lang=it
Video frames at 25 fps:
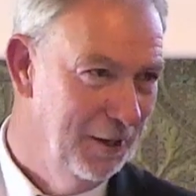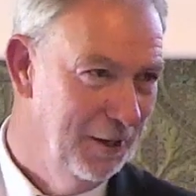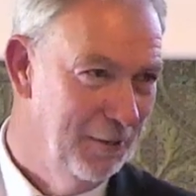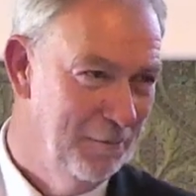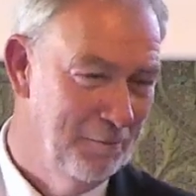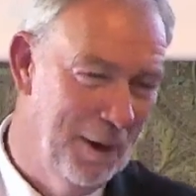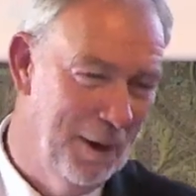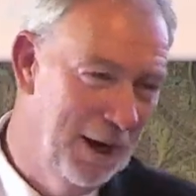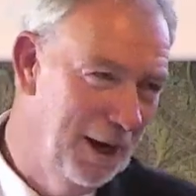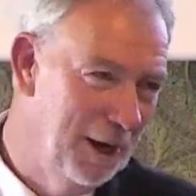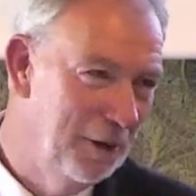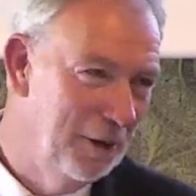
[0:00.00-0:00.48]

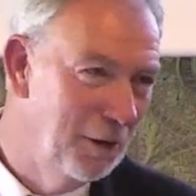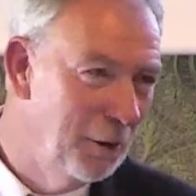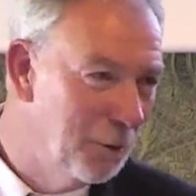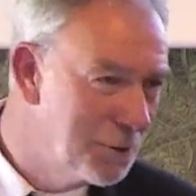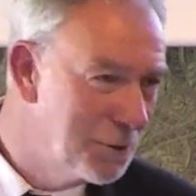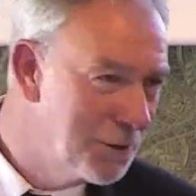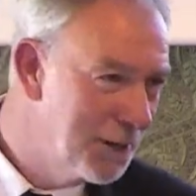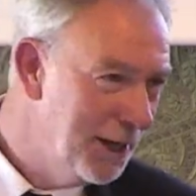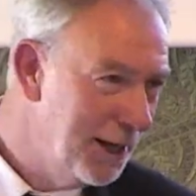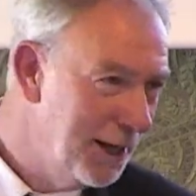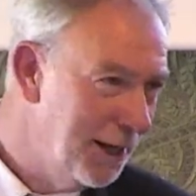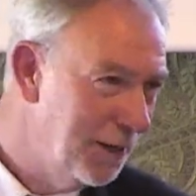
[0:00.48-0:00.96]
ma
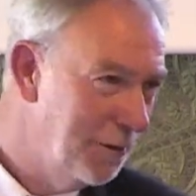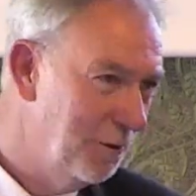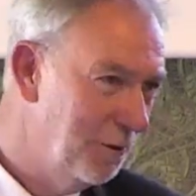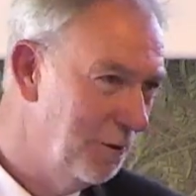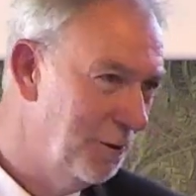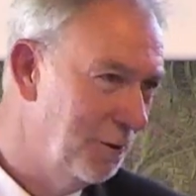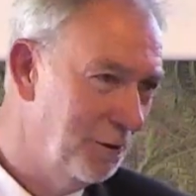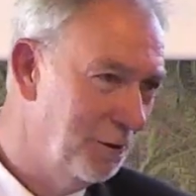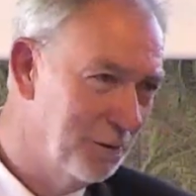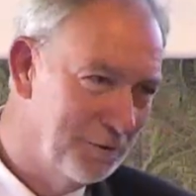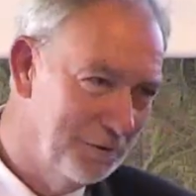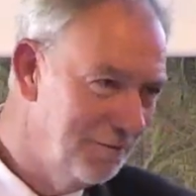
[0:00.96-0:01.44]

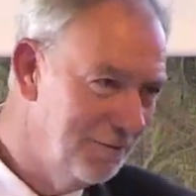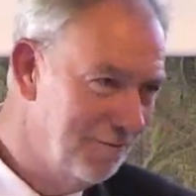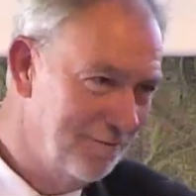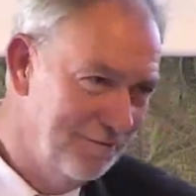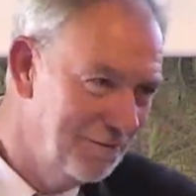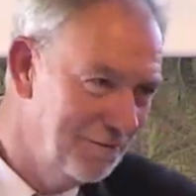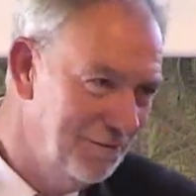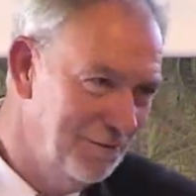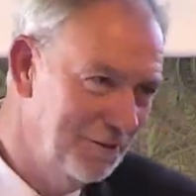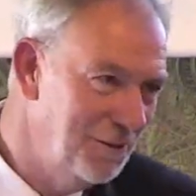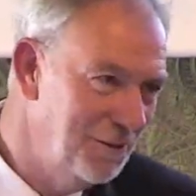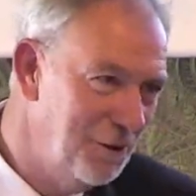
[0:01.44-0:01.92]
l'oceano
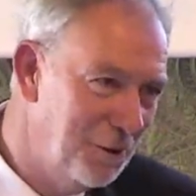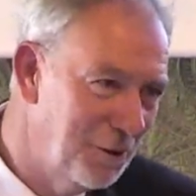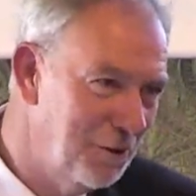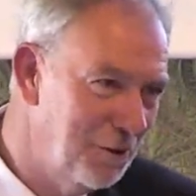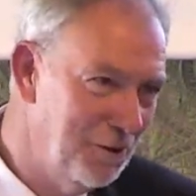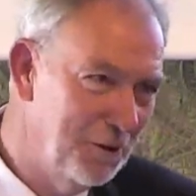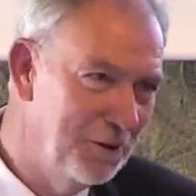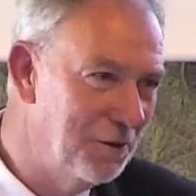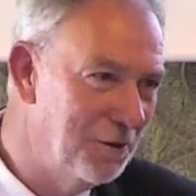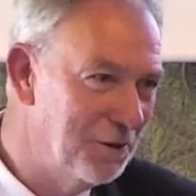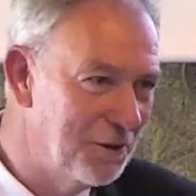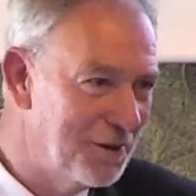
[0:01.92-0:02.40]

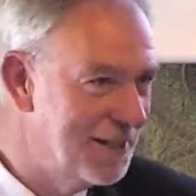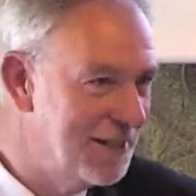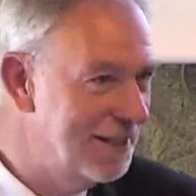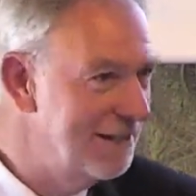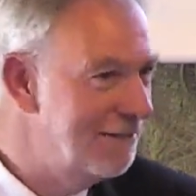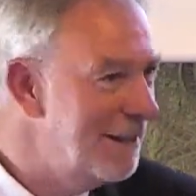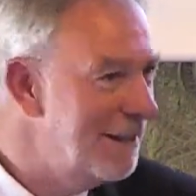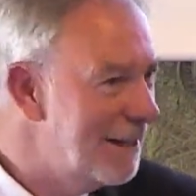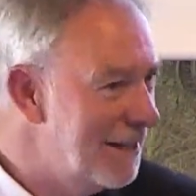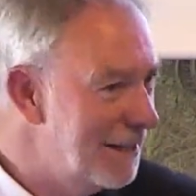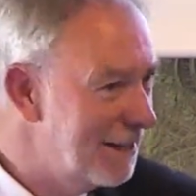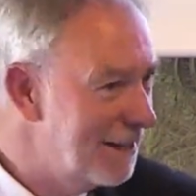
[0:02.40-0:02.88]
non, non si
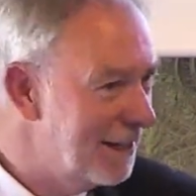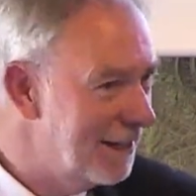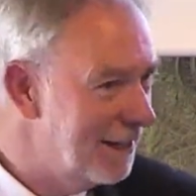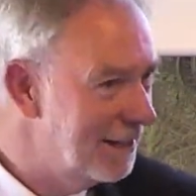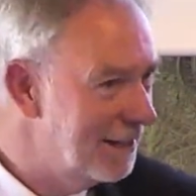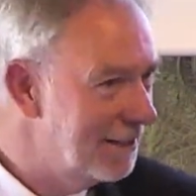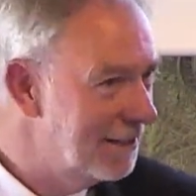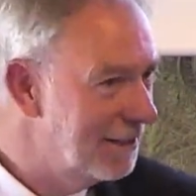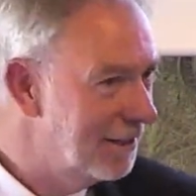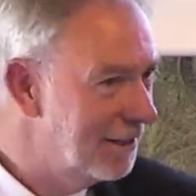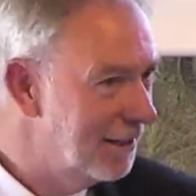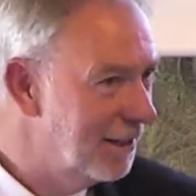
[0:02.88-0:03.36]

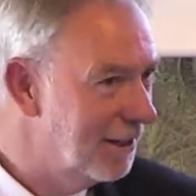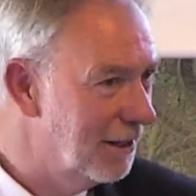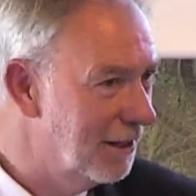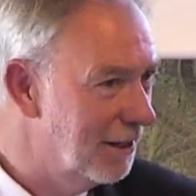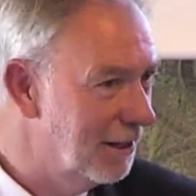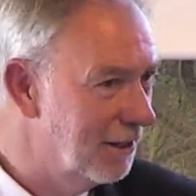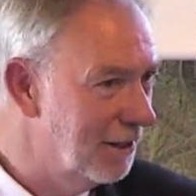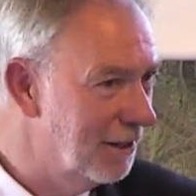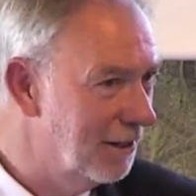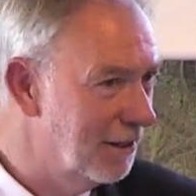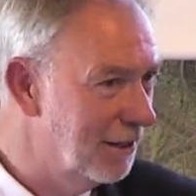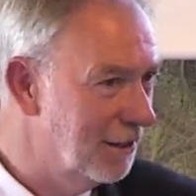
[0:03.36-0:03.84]
vede,
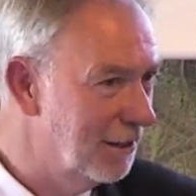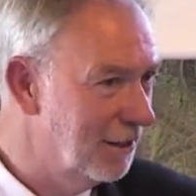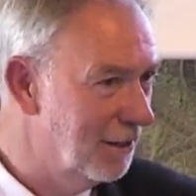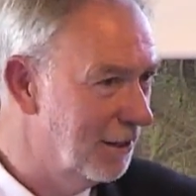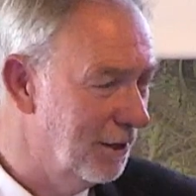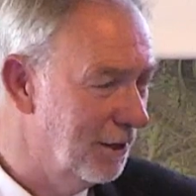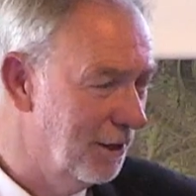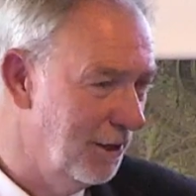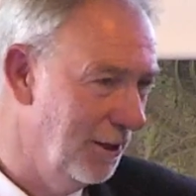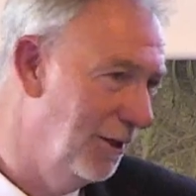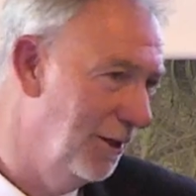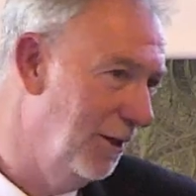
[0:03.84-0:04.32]

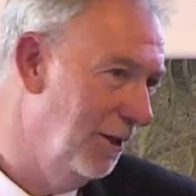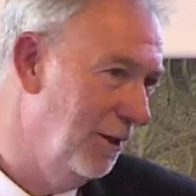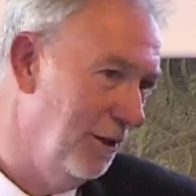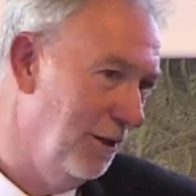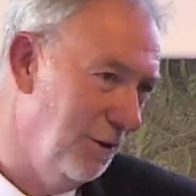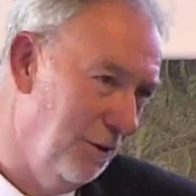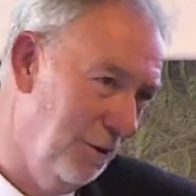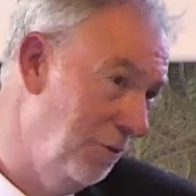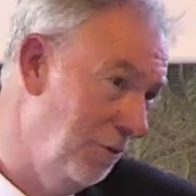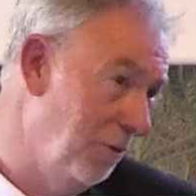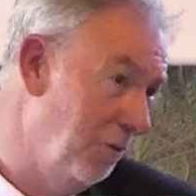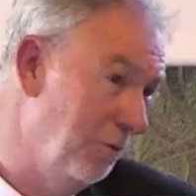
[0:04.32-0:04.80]
uh,
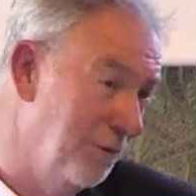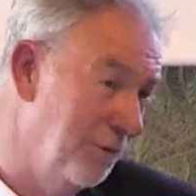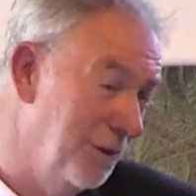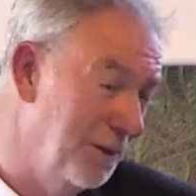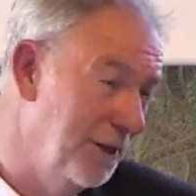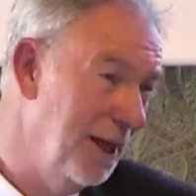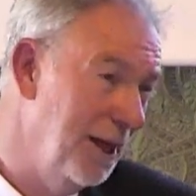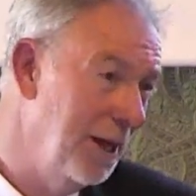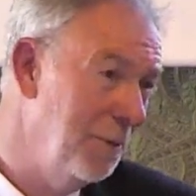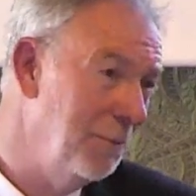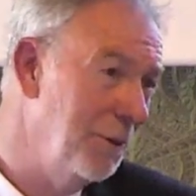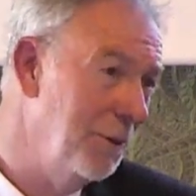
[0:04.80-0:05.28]
non
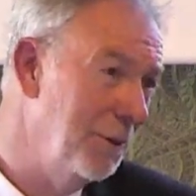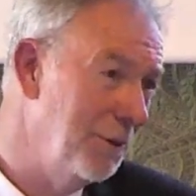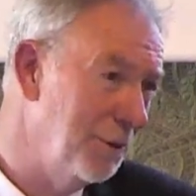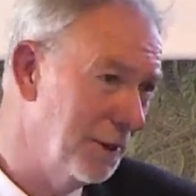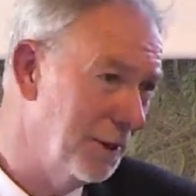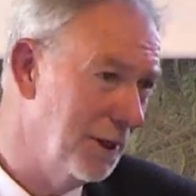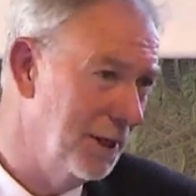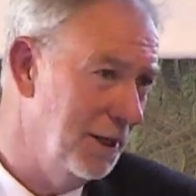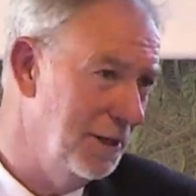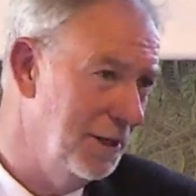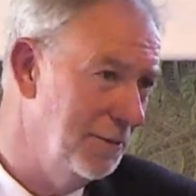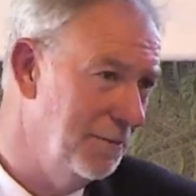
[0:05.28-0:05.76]
vediamo gli
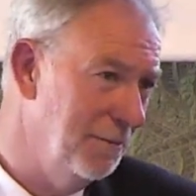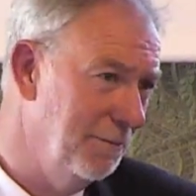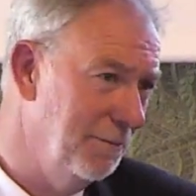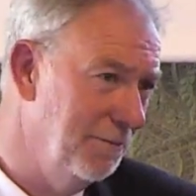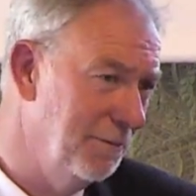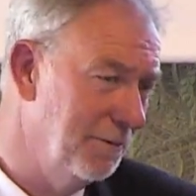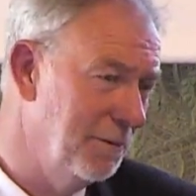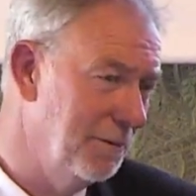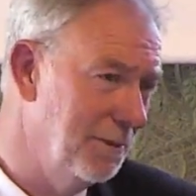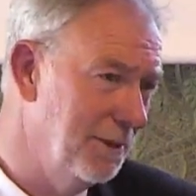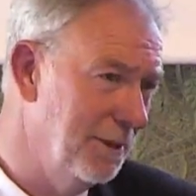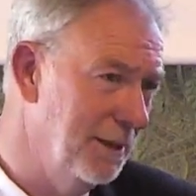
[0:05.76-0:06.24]
organismi
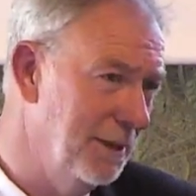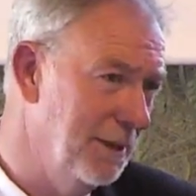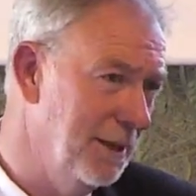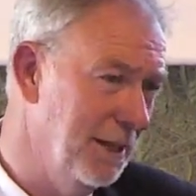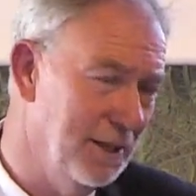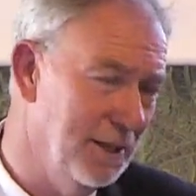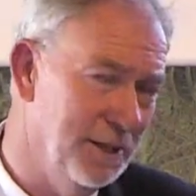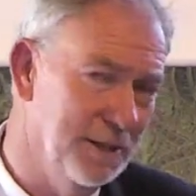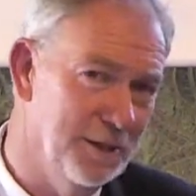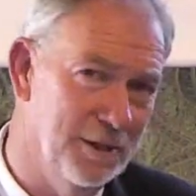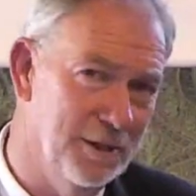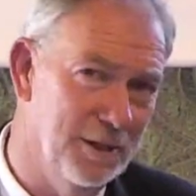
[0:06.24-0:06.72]

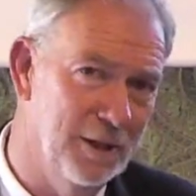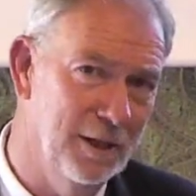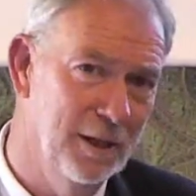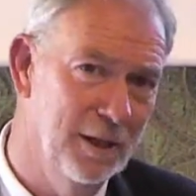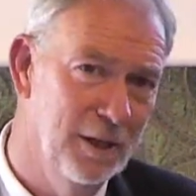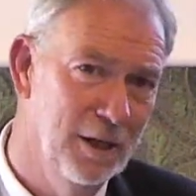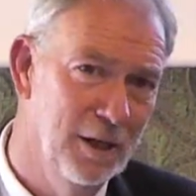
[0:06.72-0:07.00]
fotosintetici.